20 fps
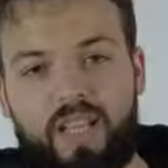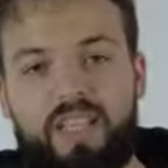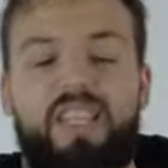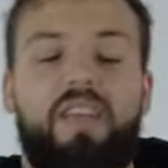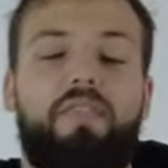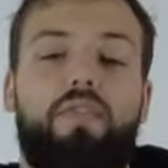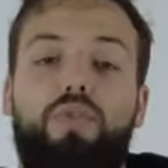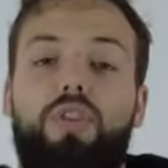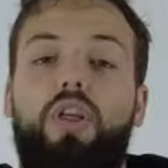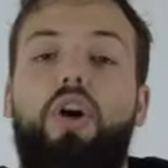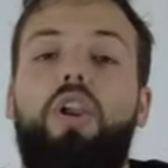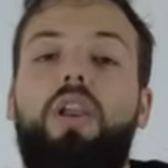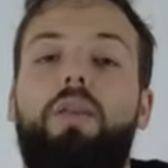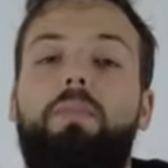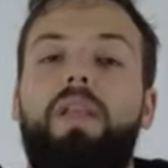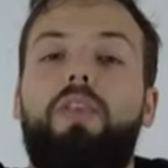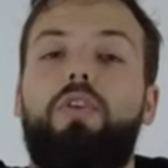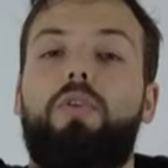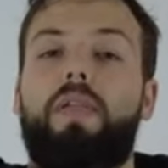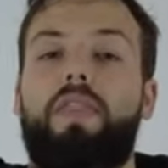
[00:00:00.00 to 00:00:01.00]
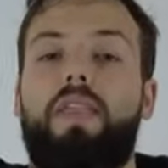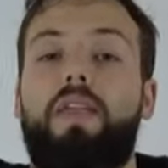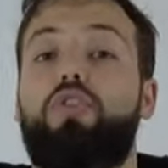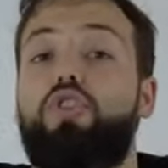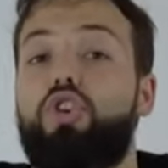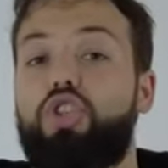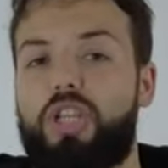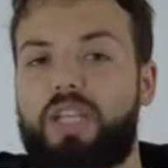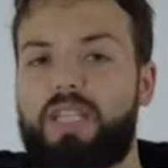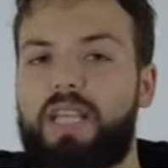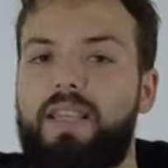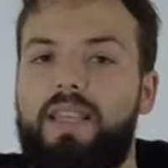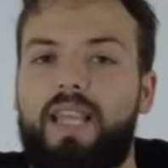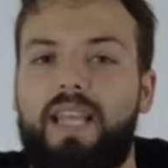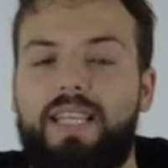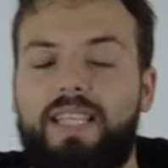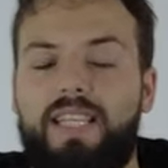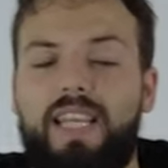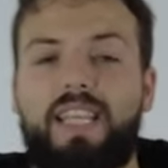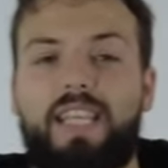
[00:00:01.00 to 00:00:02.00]
se fundaron en
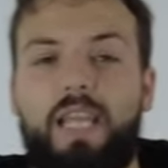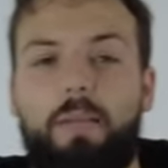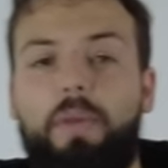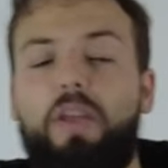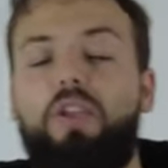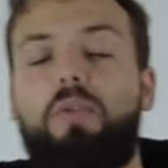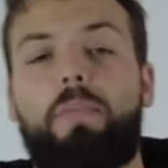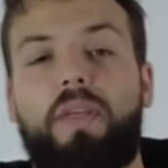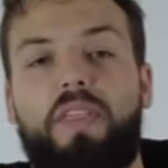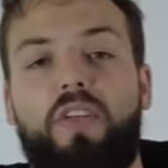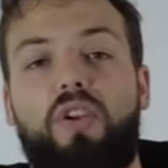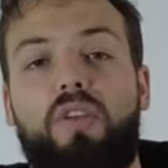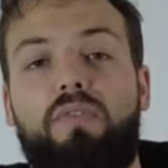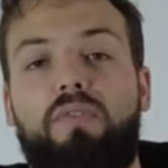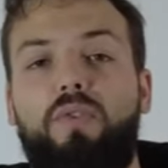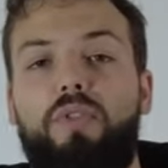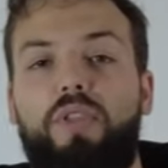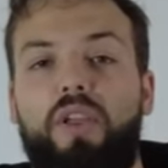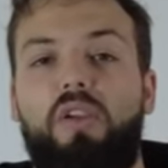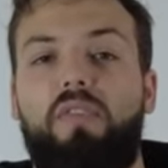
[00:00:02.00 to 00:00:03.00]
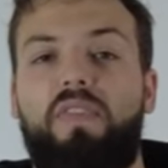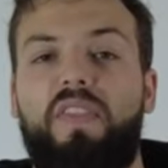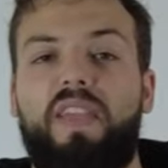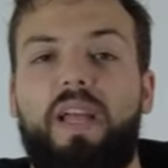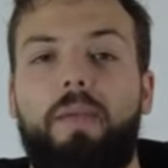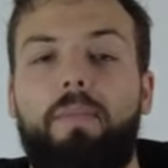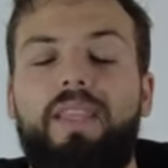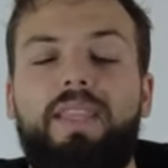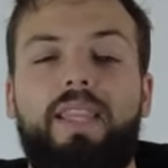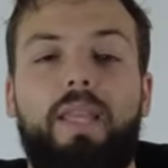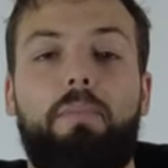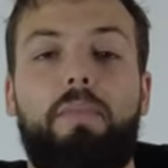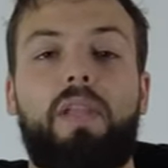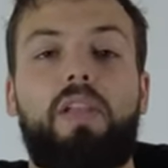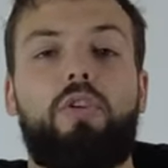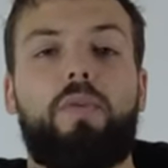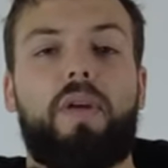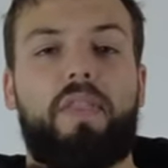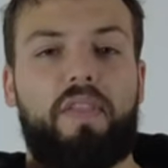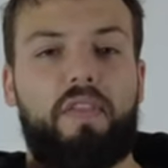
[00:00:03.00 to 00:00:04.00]
1967, pero empezaron a funcionar oficialmente en
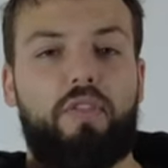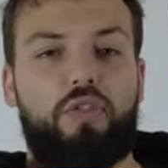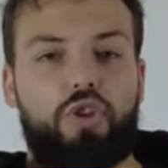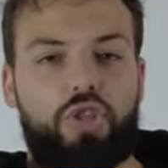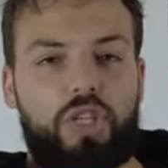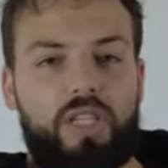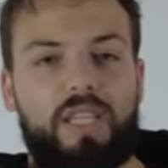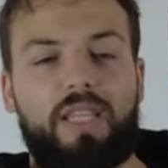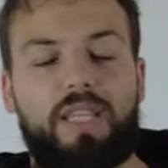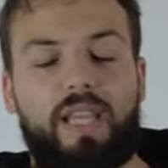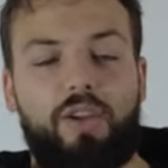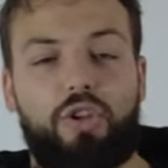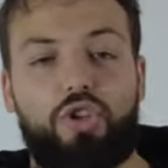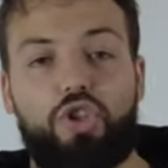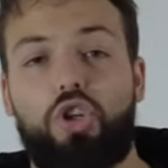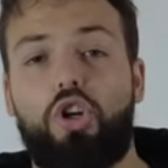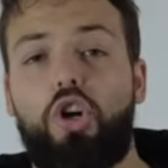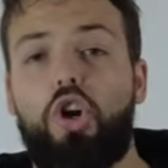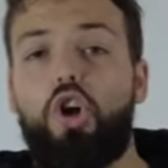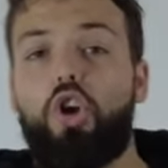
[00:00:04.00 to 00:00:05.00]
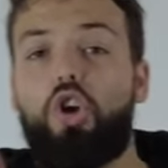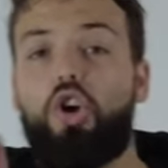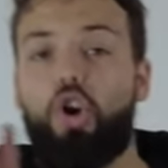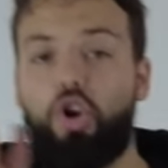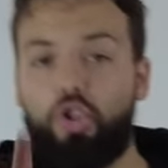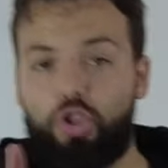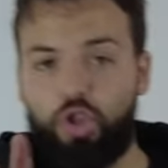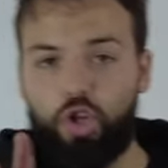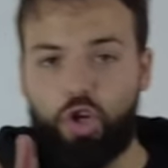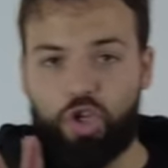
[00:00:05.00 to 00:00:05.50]
1968 con